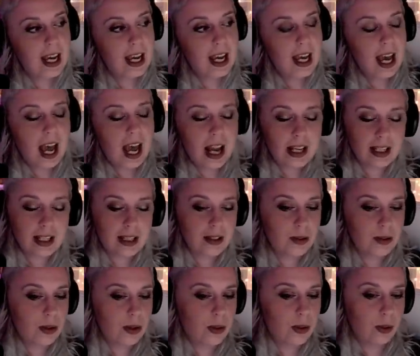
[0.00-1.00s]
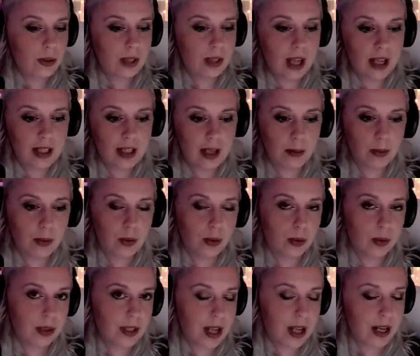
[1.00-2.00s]
Allison durchsucht nach seinem
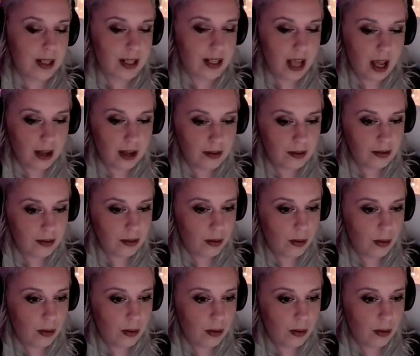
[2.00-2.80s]
Tod seine Sachen,